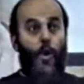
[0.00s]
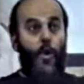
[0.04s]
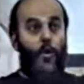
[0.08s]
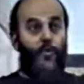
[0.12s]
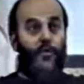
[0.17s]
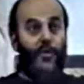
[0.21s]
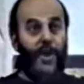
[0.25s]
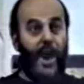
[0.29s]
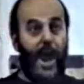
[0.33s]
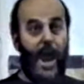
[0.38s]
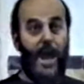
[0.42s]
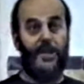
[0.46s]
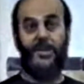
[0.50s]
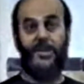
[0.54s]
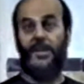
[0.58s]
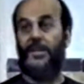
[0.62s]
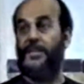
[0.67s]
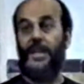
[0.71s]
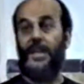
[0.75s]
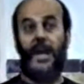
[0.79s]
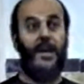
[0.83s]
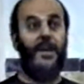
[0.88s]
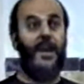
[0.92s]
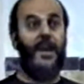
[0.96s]
وفيهاش
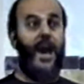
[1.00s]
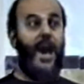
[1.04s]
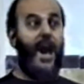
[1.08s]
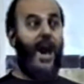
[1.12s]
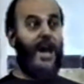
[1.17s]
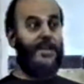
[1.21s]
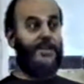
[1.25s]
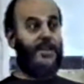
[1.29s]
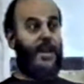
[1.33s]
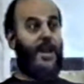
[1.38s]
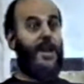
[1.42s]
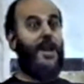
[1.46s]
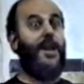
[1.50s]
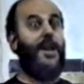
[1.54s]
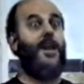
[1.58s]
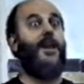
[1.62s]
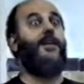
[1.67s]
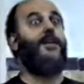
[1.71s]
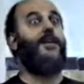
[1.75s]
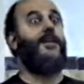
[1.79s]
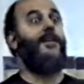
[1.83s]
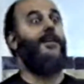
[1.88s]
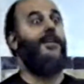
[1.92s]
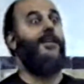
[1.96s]
الصخرة حاضرة
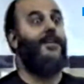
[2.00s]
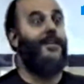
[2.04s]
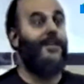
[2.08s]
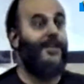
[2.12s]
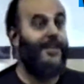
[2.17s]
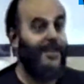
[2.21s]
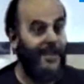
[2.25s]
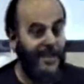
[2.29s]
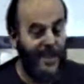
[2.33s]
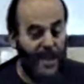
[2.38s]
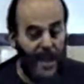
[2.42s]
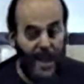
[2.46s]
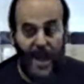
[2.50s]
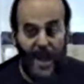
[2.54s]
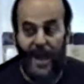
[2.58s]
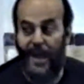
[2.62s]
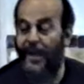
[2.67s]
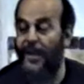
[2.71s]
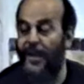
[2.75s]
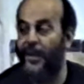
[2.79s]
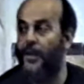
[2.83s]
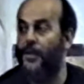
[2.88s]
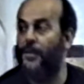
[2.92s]
هيك ها